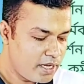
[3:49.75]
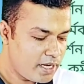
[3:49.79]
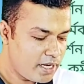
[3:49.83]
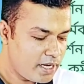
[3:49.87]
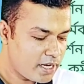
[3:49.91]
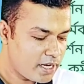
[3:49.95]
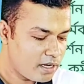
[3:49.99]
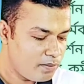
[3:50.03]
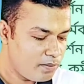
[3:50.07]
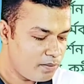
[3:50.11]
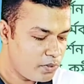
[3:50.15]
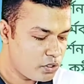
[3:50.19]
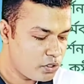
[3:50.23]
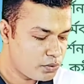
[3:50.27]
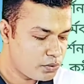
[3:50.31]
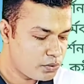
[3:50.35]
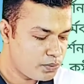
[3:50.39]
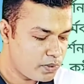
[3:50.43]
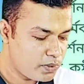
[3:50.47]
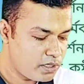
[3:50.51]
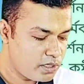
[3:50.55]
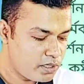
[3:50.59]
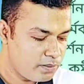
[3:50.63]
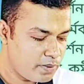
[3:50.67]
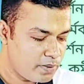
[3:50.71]
এর আগে
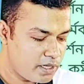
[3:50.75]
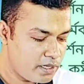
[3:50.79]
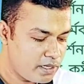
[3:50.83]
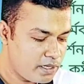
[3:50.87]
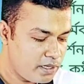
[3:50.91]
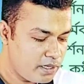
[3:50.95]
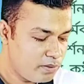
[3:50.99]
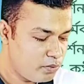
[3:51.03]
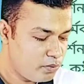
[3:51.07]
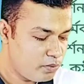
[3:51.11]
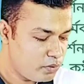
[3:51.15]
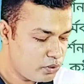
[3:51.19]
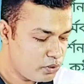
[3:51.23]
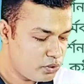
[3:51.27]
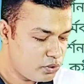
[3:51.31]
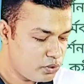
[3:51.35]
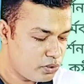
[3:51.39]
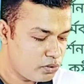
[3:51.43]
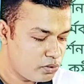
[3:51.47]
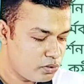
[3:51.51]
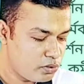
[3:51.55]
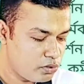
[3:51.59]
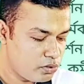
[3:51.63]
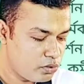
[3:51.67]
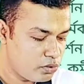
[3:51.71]
বৃহস্পতিবার
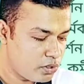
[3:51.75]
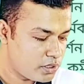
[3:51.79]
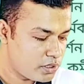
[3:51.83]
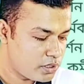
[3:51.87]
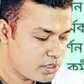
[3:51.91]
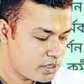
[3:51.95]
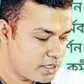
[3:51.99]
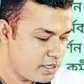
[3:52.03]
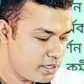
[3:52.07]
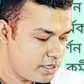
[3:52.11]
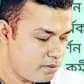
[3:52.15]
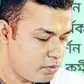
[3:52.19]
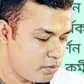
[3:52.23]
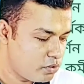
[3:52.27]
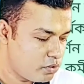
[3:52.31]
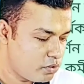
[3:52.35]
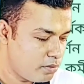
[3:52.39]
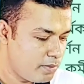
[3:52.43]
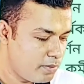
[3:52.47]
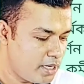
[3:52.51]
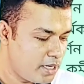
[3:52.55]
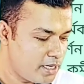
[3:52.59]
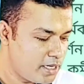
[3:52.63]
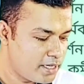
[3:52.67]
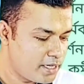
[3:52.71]
পর্যন্ত দশটির মতো
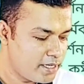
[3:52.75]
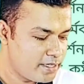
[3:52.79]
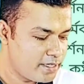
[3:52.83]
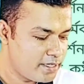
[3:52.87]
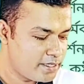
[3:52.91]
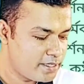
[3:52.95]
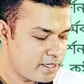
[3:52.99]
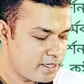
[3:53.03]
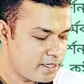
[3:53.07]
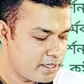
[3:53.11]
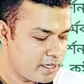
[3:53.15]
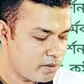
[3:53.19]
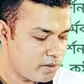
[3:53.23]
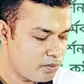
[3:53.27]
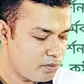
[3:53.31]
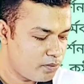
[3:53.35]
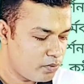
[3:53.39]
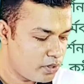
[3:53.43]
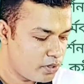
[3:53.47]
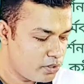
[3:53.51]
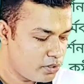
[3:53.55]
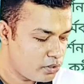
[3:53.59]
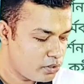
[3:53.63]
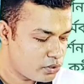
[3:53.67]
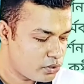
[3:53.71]
মেডিকেল সেন্টার
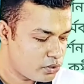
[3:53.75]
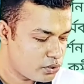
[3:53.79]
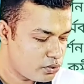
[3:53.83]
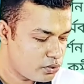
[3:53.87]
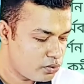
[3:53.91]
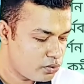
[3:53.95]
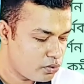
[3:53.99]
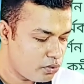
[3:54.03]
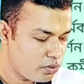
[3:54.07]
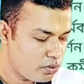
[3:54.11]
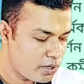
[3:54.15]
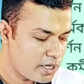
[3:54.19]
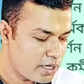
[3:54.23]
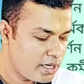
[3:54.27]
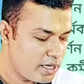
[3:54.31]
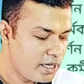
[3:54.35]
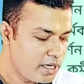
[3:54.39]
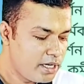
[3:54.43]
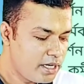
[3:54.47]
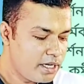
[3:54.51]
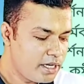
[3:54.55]
পরিদর্শন করে